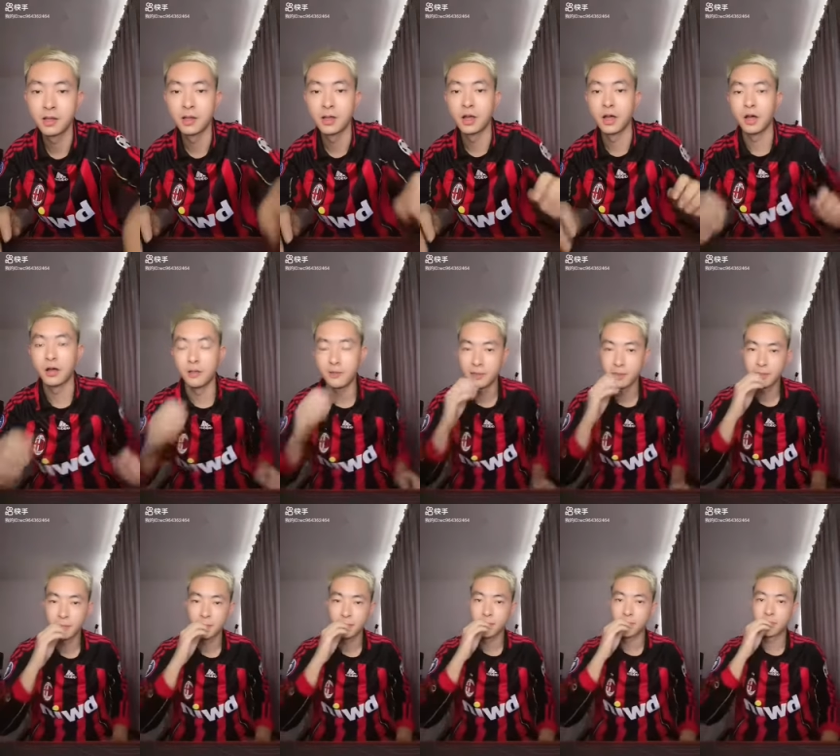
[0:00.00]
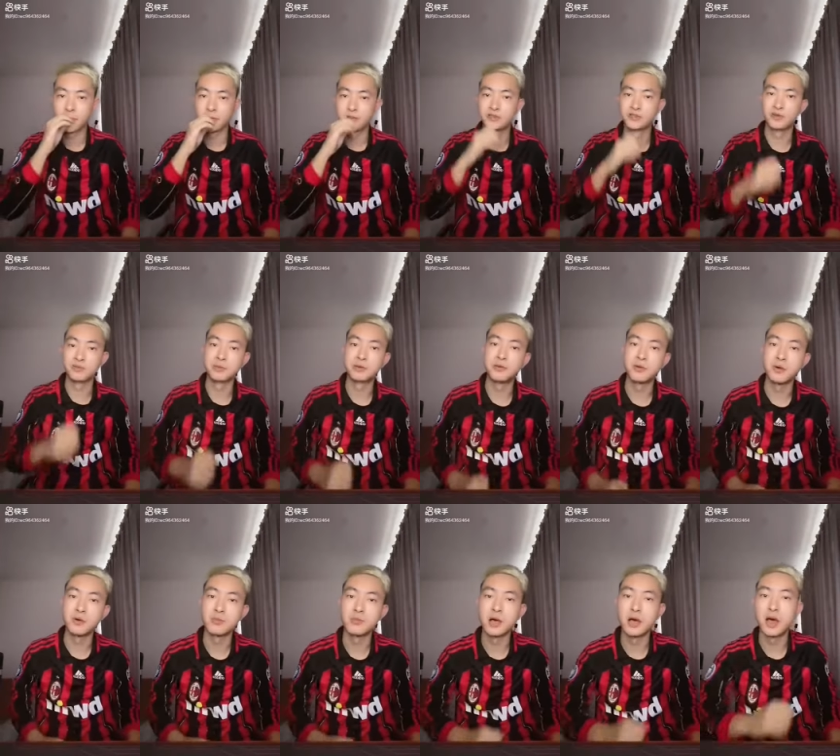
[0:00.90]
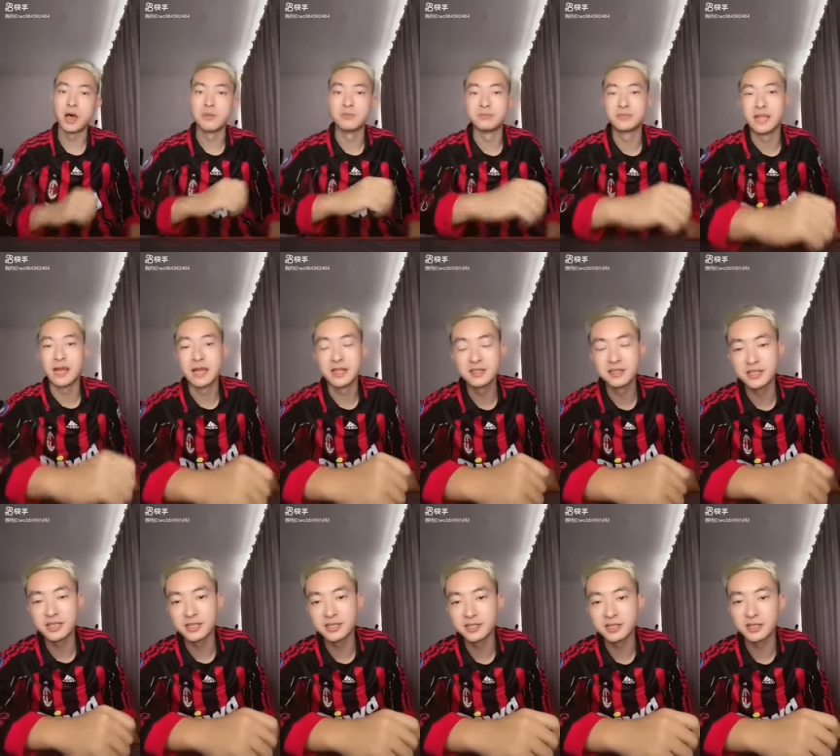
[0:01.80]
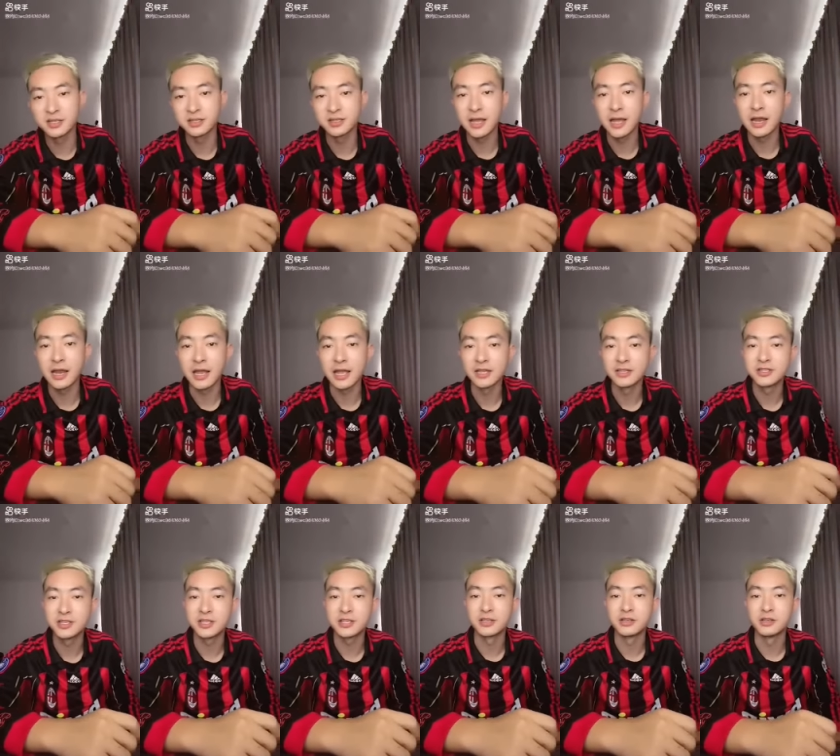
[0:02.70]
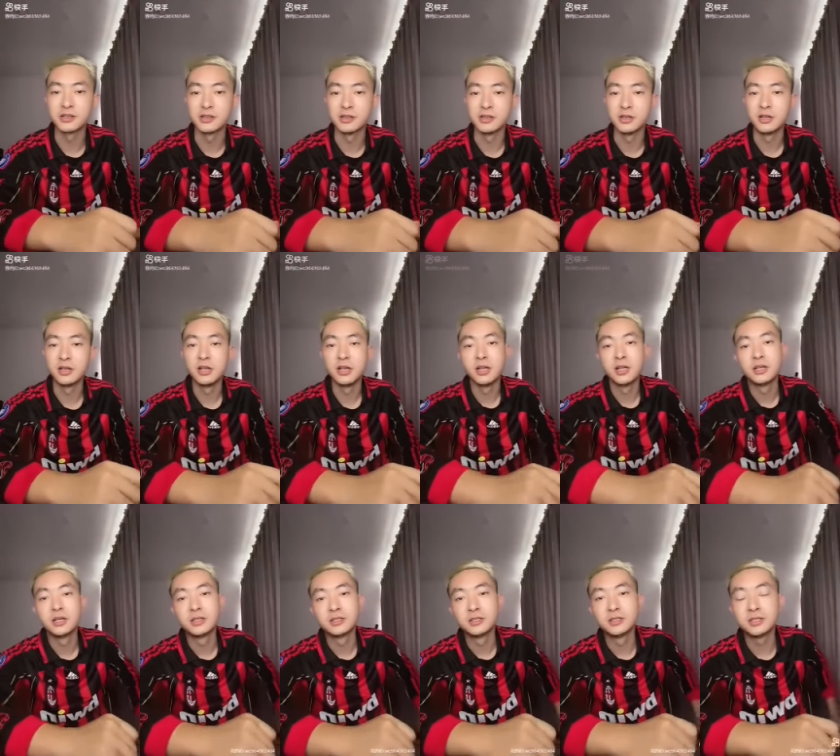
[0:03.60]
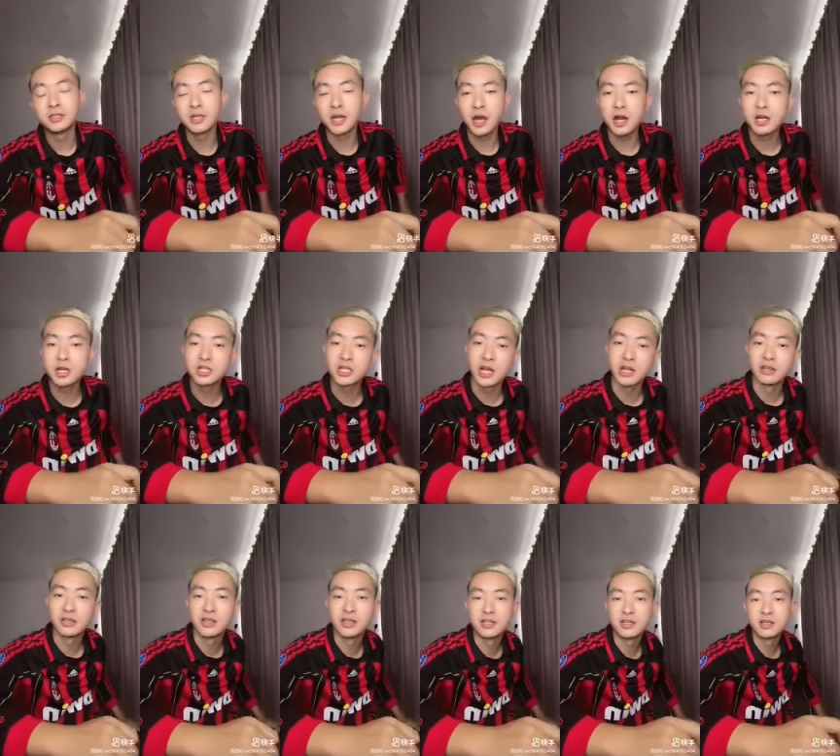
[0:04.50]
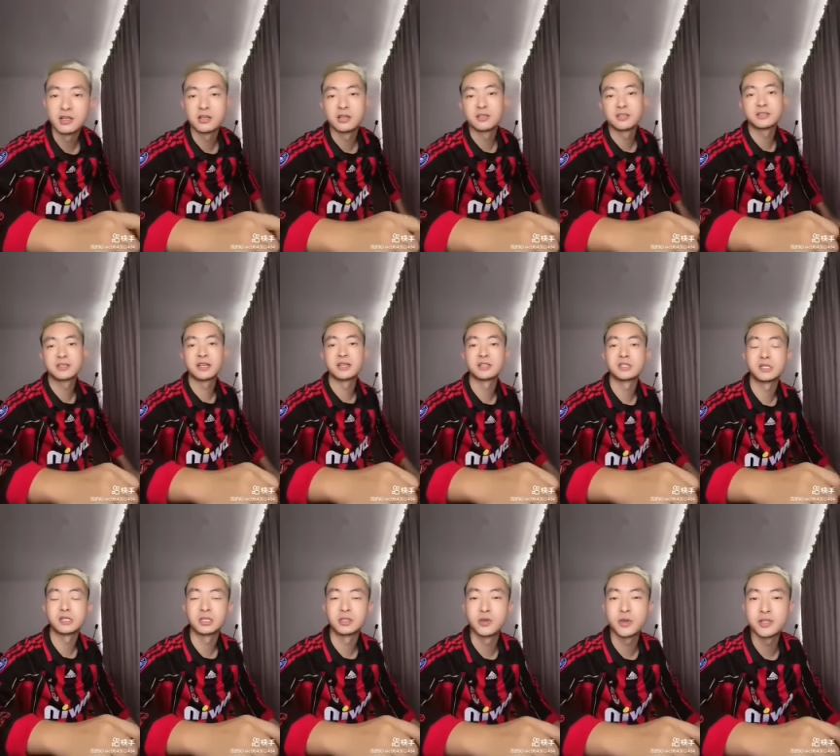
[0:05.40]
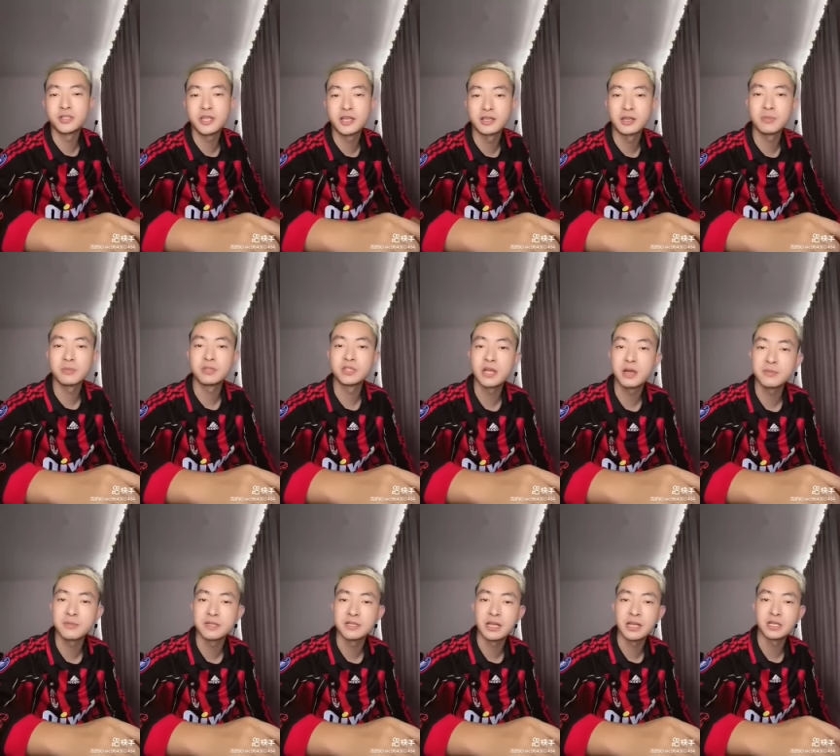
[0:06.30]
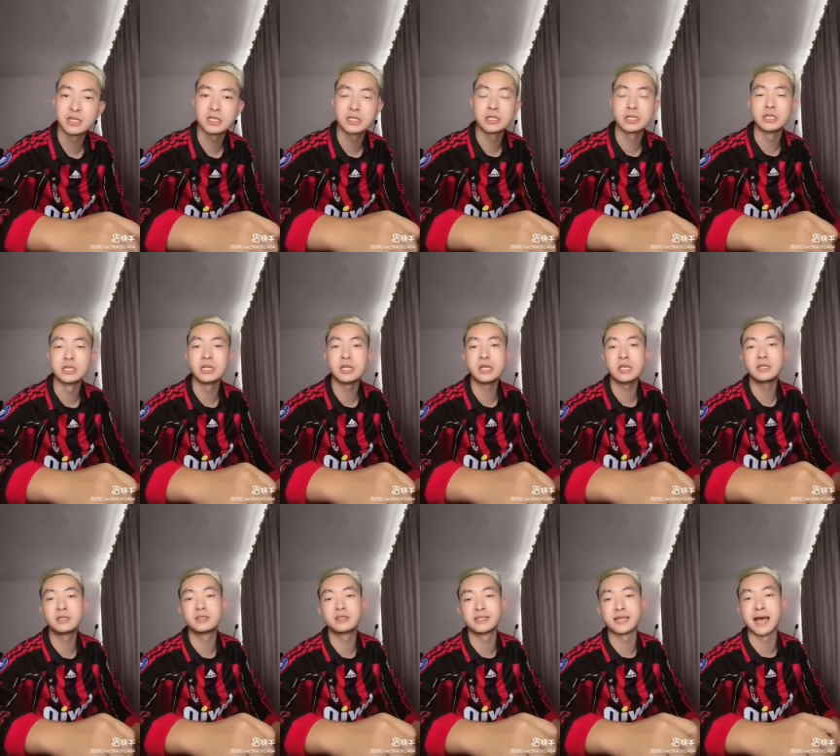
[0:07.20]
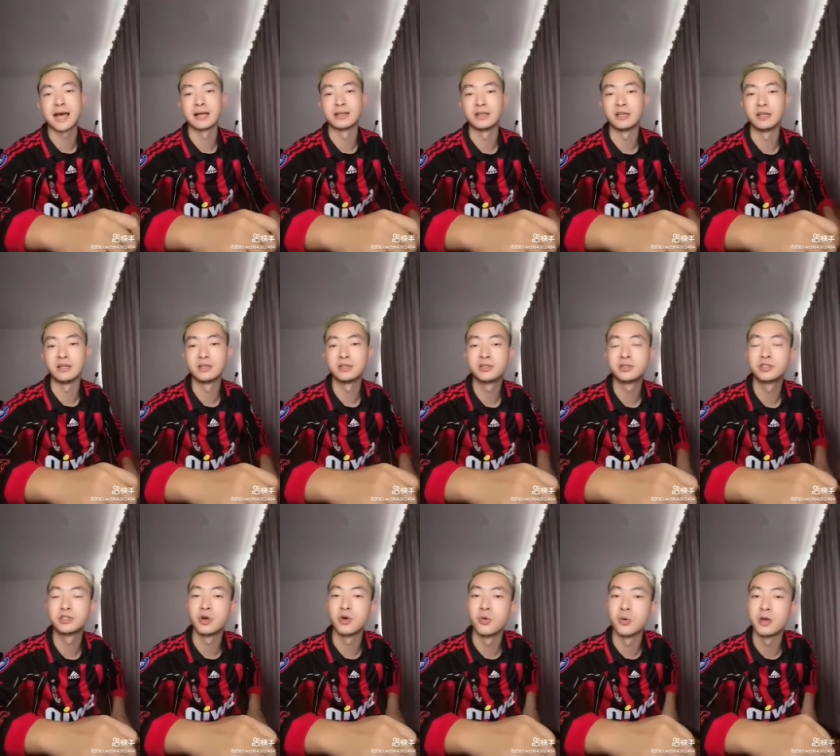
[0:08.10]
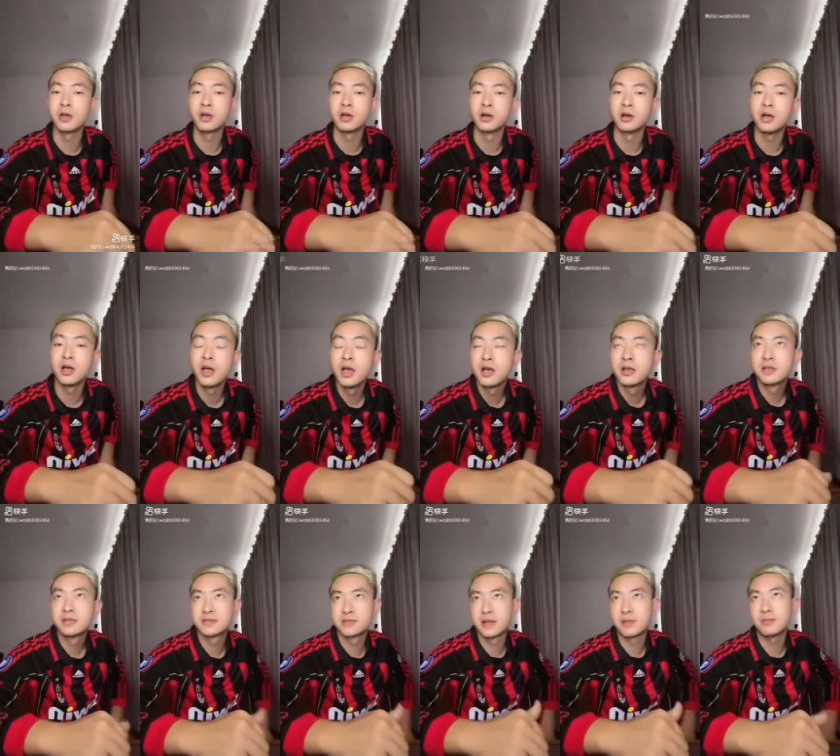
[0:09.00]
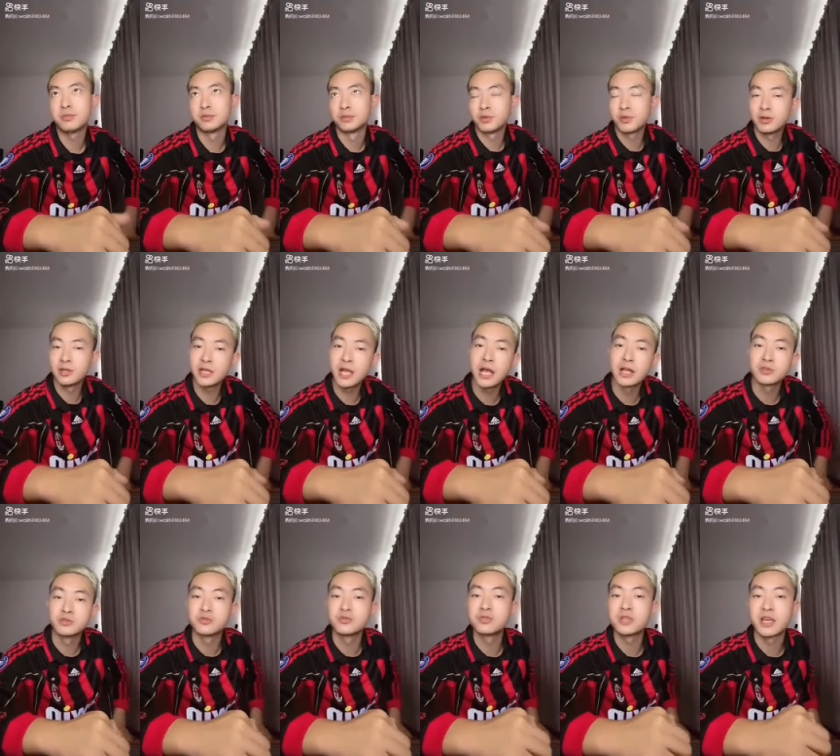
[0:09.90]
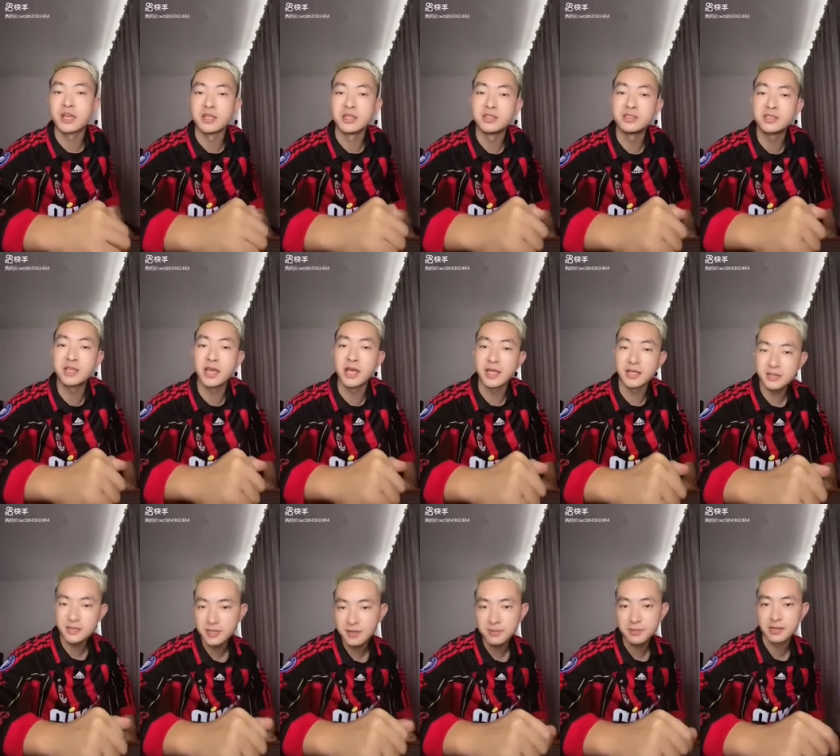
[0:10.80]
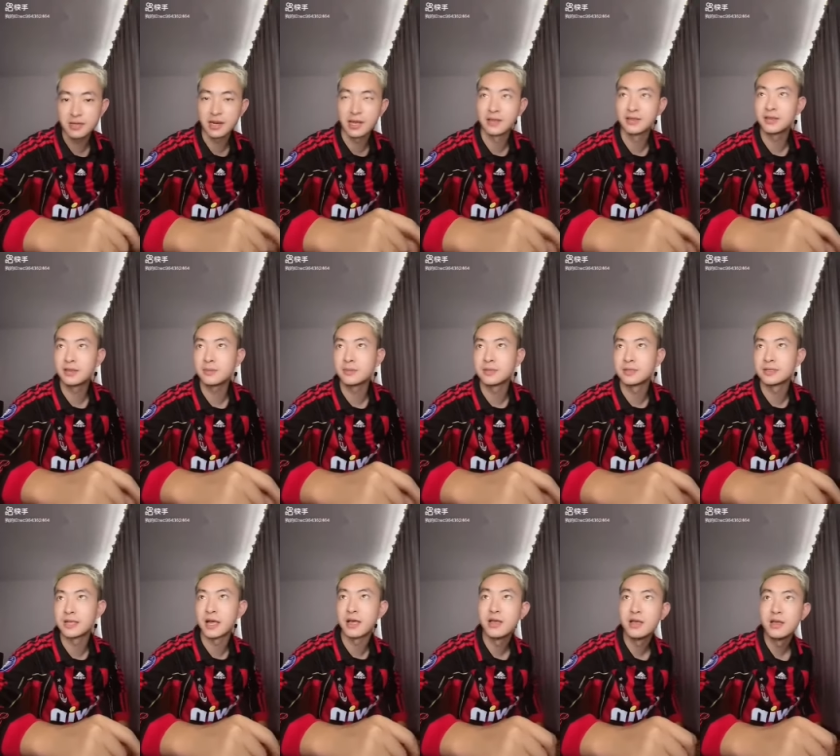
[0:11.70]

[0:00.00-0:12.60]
好，球迷朋友们啊，我们当然接着带来这个。第二场的一个赛事推荐，那么这场比赛是一甲的首回合，桑普多利亚主场迎战 AC 米兰的比赛。